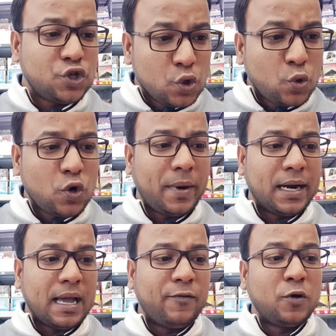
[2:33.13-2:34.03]
শুক্রবার
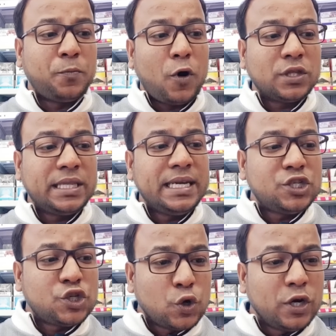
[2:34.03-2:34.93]
এবং পরদিন
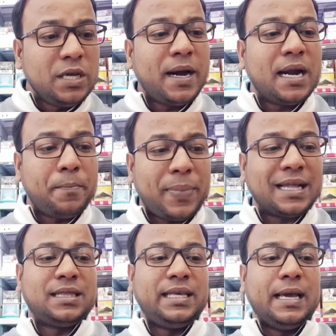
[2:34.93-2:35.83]
শনিবার
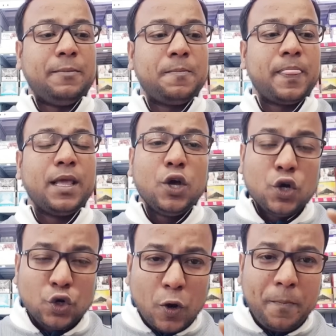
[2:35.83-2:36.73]
বাদ দিয়ে
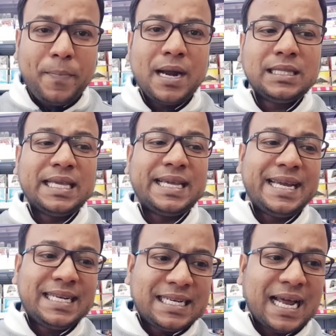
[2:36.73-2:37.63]
রোববার থেকে
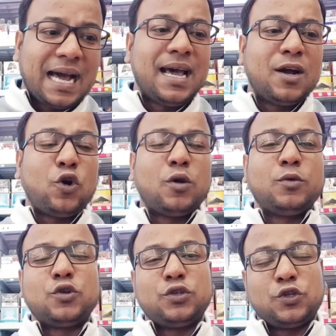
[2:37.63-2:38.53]
টানা
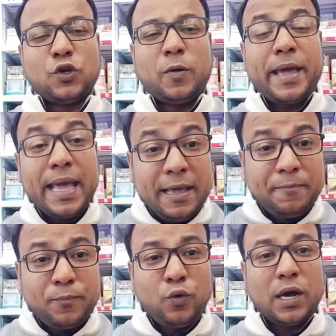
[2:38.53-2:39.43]
কর্মসূচি চলবে এই
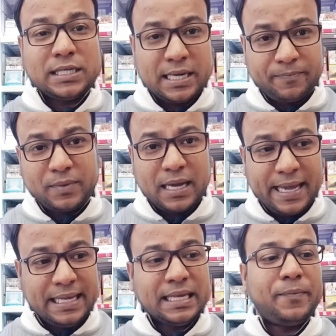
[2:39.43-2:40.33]
পুরা সপ্তাহ
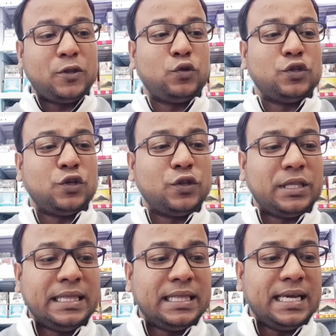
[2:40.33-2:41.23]
এই ধাপে তো দিয়েছিল
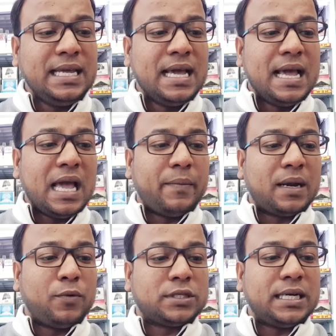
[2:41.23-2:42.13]
তিন দিন এবার
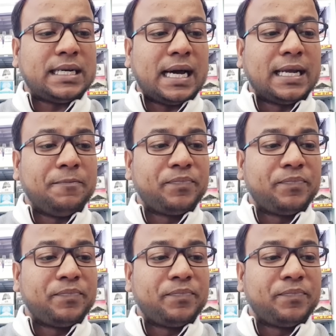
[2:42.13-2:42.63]
বলছে টানা